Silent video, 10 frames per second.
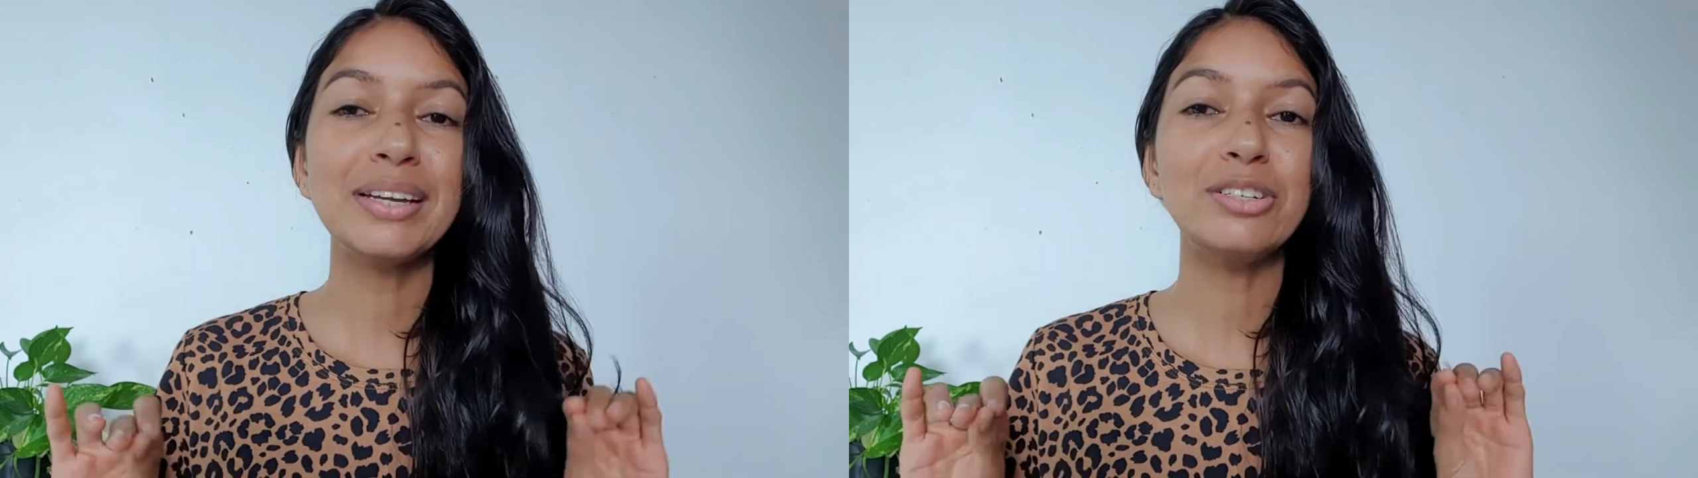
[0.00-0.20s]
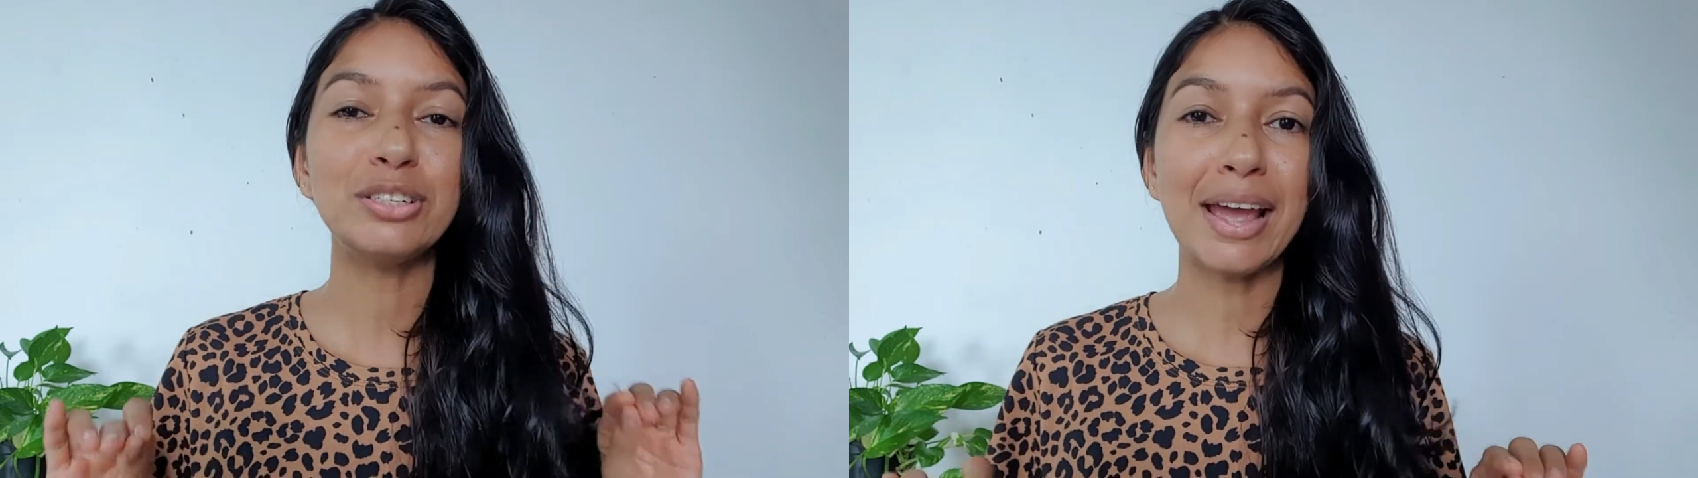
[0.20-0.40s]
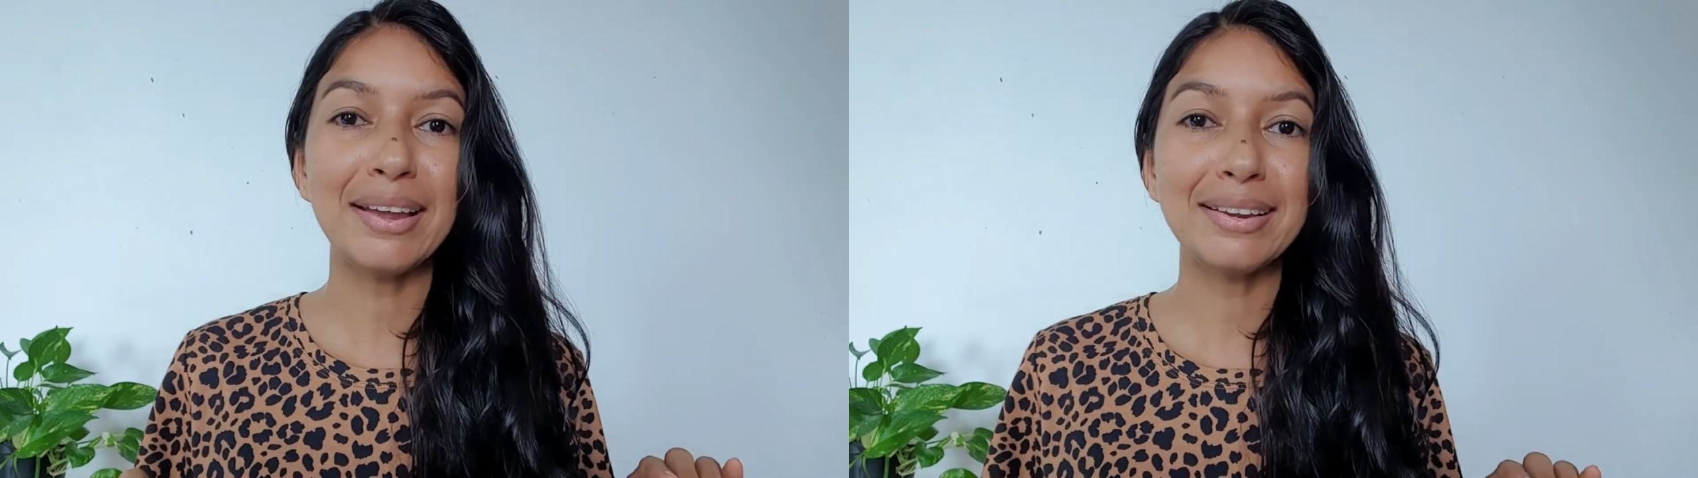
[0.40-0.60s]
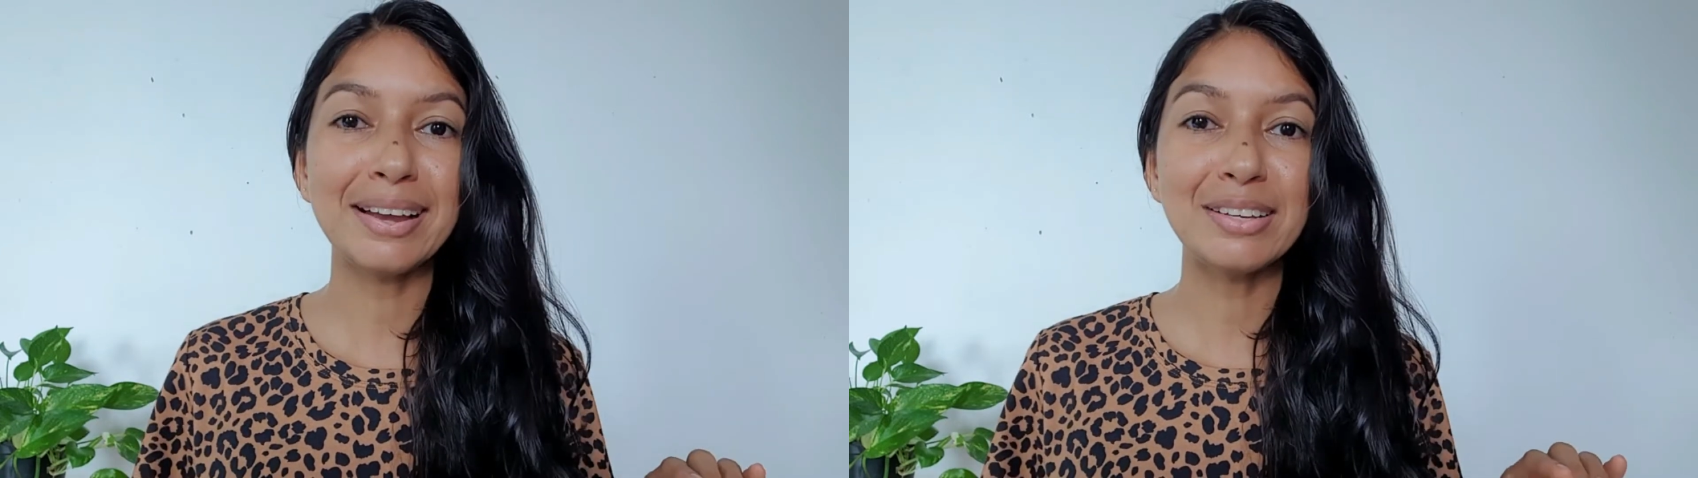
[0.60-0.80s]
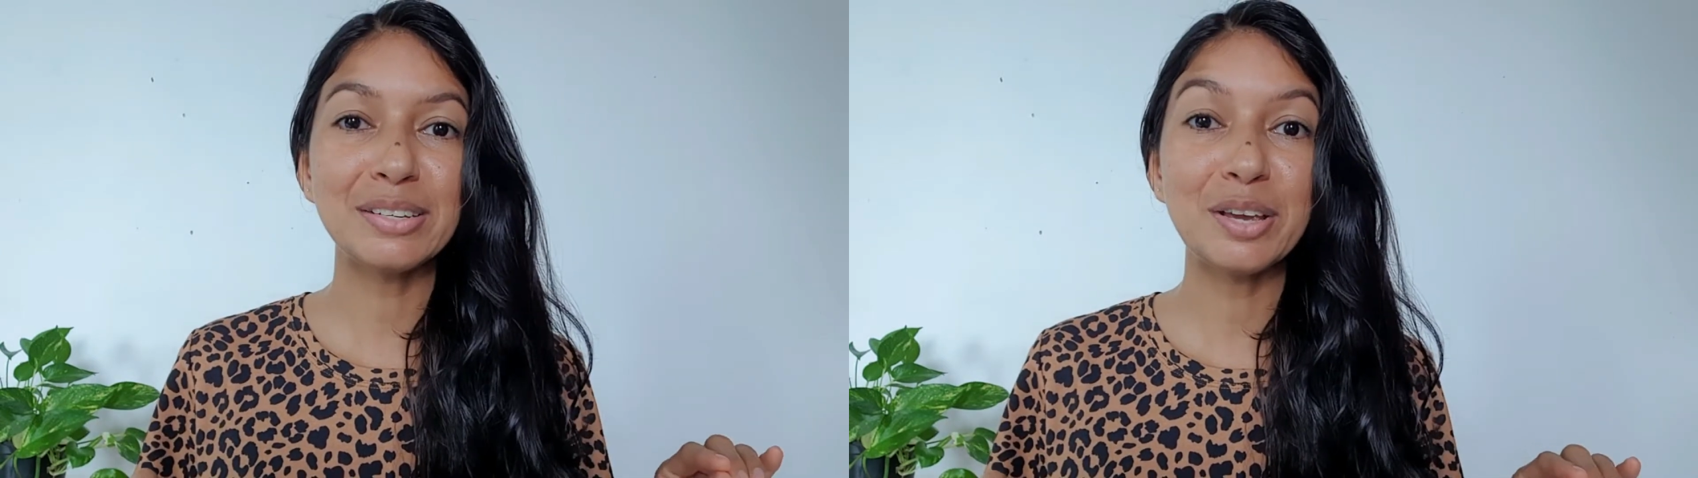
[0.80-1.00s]
das
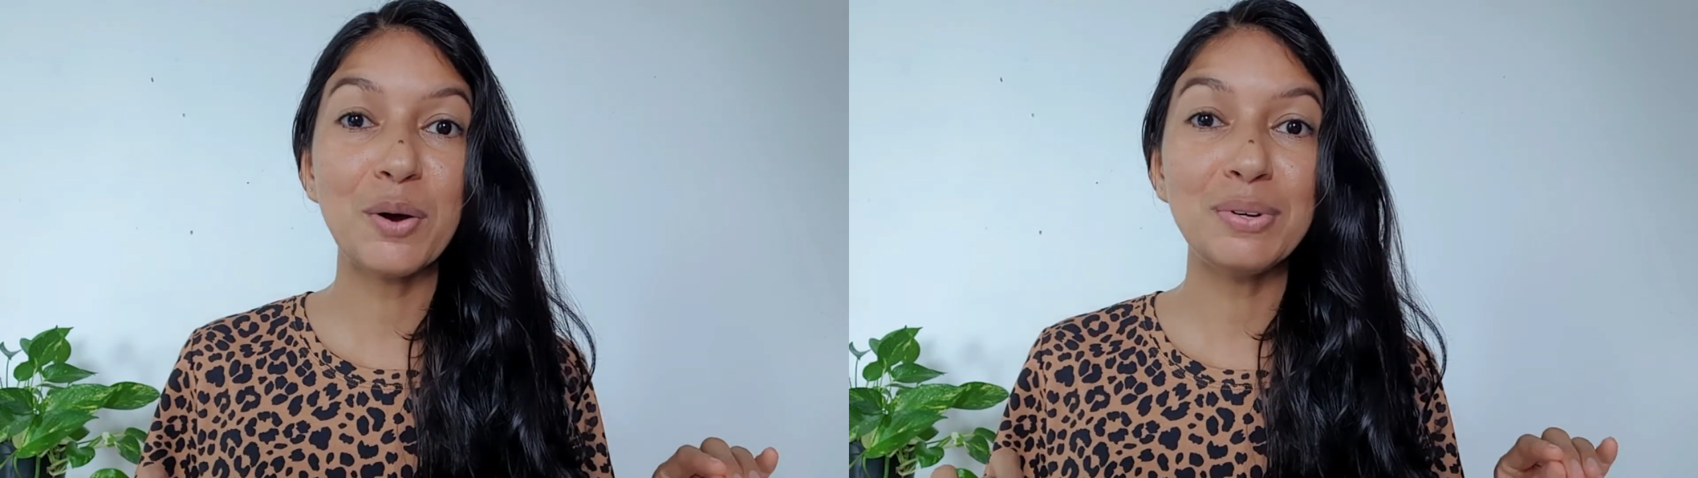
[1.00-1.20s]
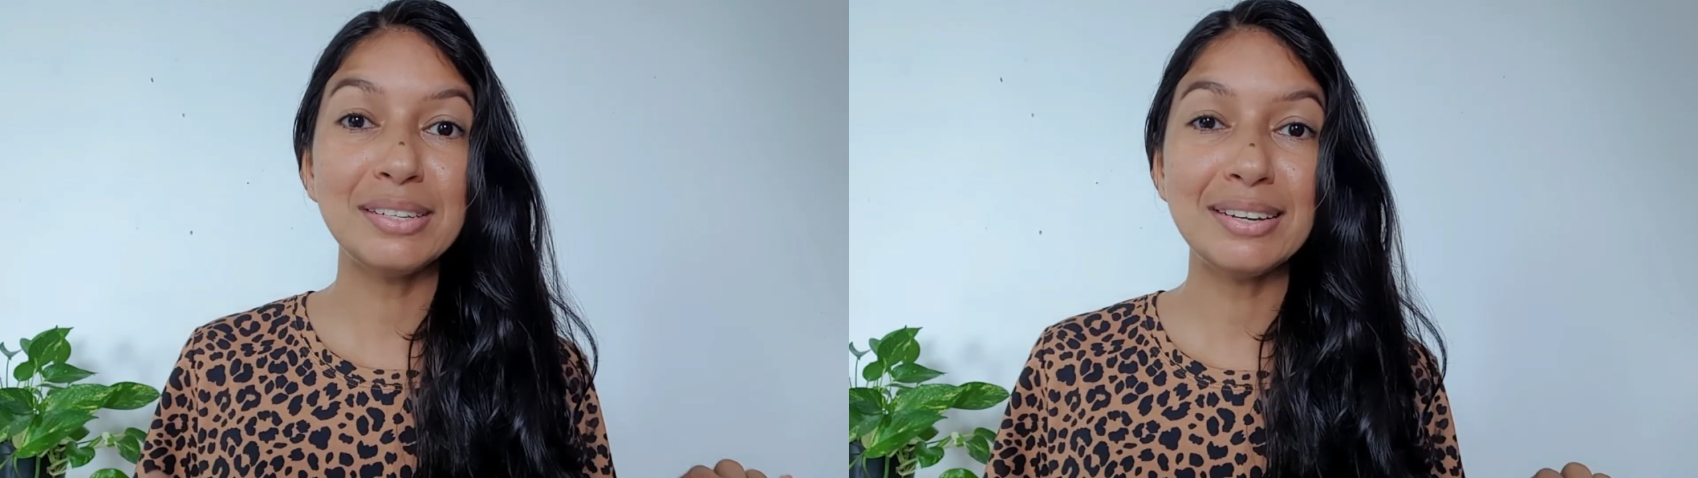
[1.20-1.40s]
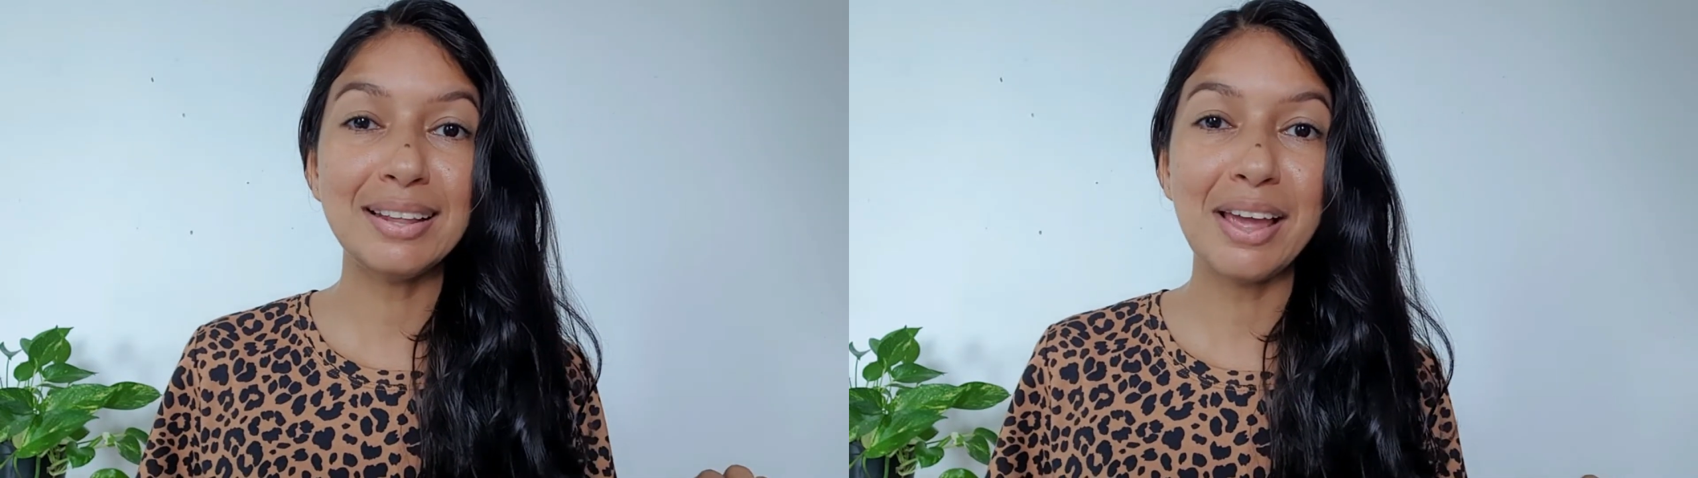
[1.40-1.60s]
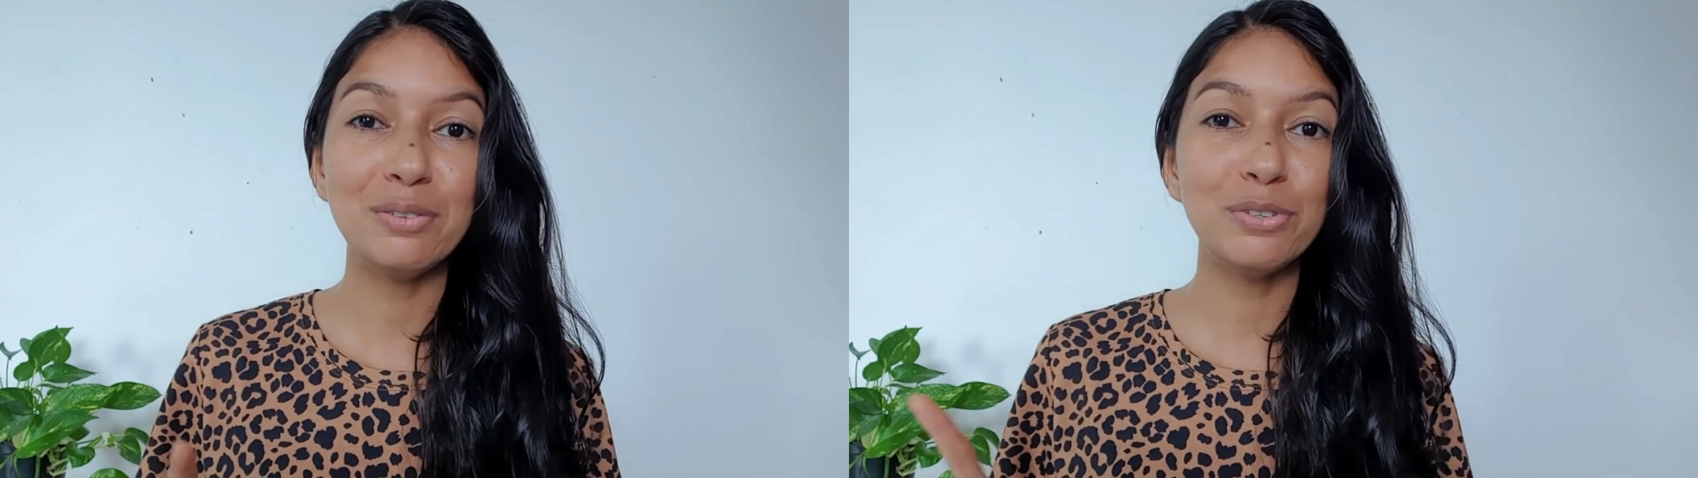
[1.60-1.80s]
técnicas que eu ensinei